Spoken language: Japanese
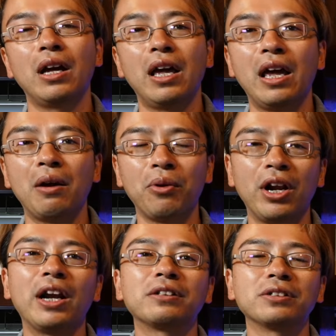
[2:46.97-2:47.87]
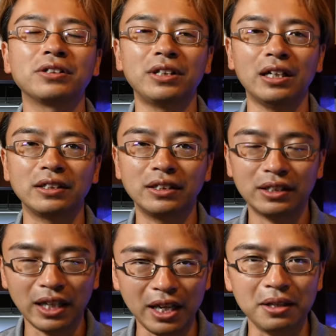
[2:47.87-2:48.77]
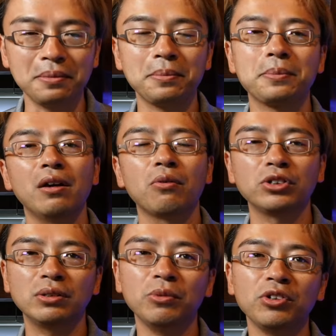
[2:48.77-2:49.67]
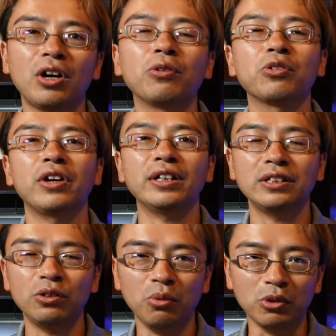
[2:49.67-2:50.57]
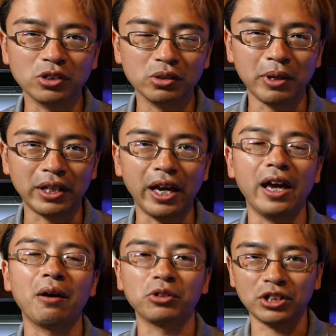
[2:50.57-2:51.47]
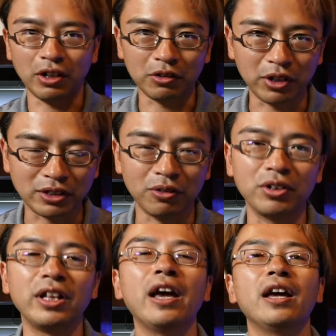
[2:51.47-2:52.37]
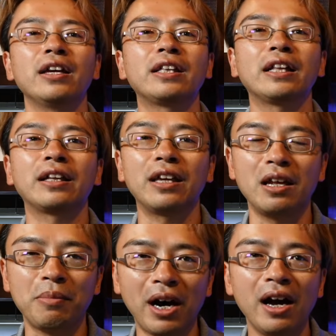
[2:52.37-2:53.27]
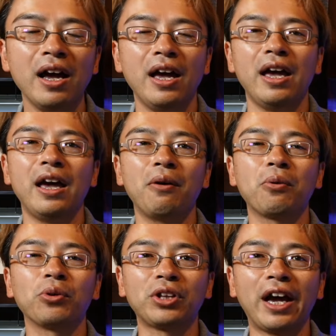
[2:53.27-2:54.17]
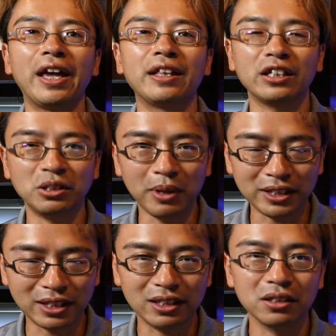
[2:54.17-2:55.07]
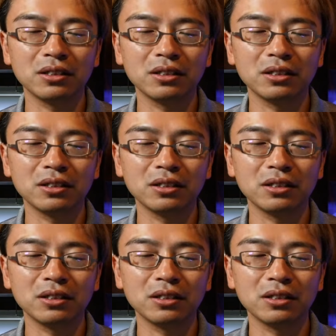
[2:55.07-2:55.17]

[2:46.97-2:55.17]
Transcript: えご連絡くださいご質問とかお問い合わせ等も含めて、えこちらのアドレスの方にねいただければ、えお答えいたします